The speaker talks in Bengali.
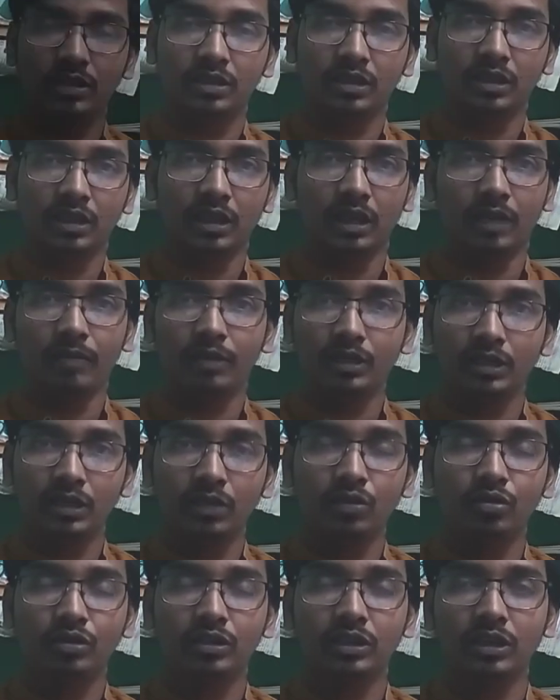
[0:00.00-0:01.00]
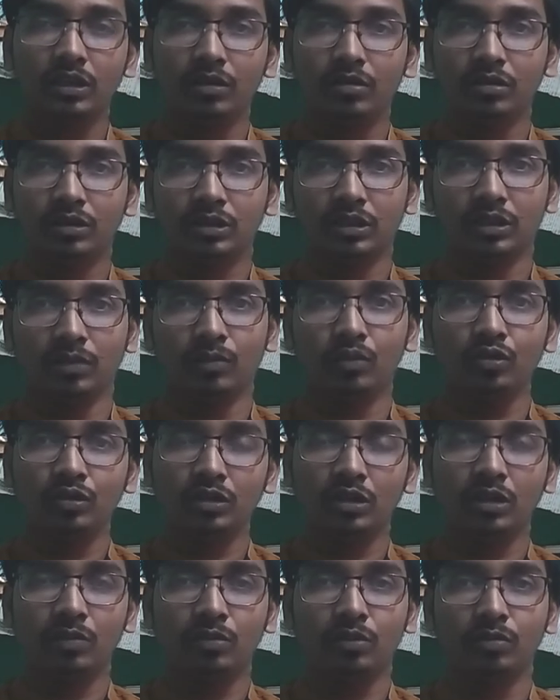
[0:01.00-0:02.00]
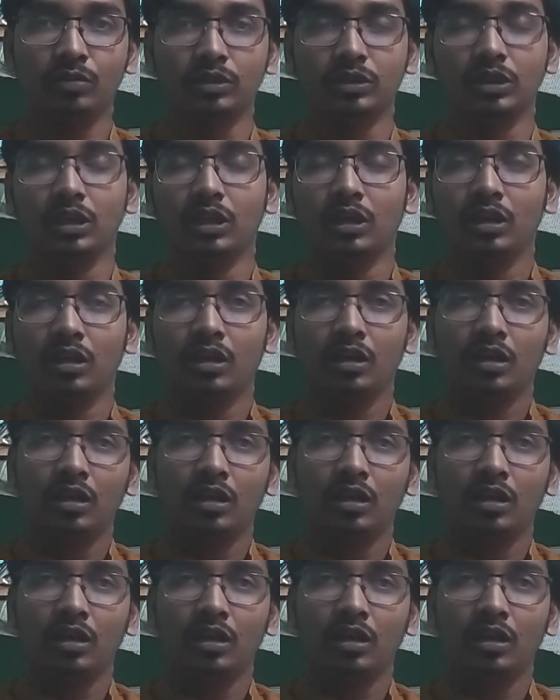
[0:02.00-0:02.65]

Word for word: অবভিয়াসলি আমরা সেটা অস্বীকার করছি না মোস্টলি ভূমিজ